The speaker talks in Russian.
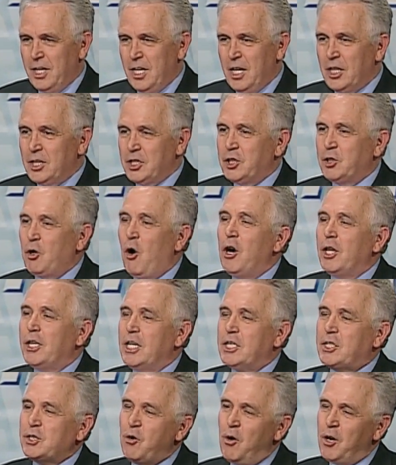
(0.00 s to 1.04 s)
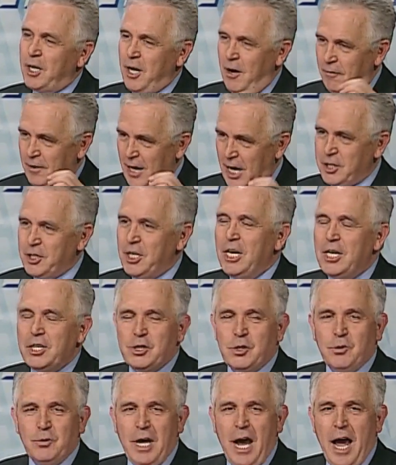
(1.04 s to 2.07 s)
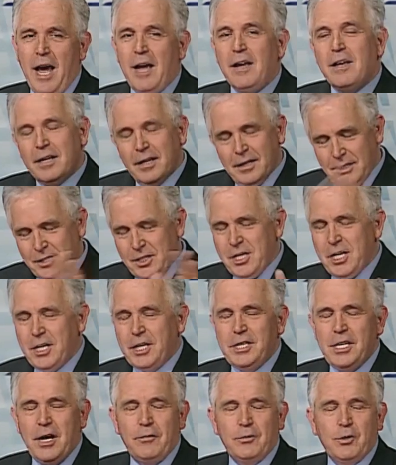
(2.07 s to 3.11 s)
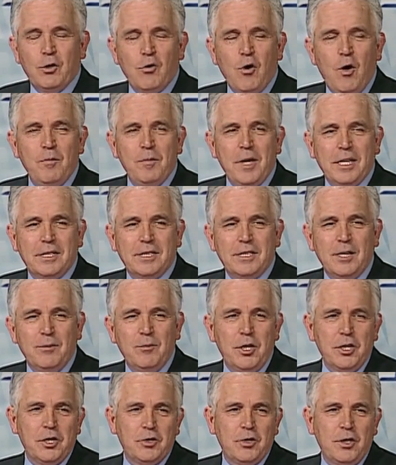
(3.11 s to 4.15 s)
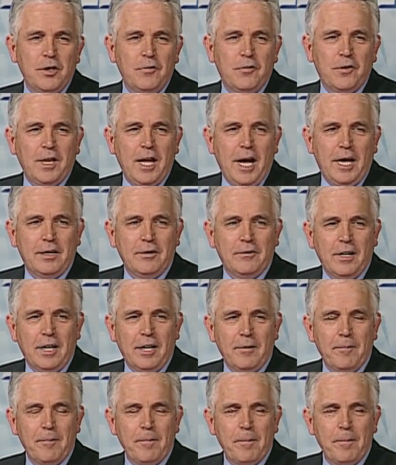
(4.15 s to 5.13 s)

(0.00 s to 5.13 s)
Столько, сколько вложили сюда, нигде в другом месте мы еще не вкладывали.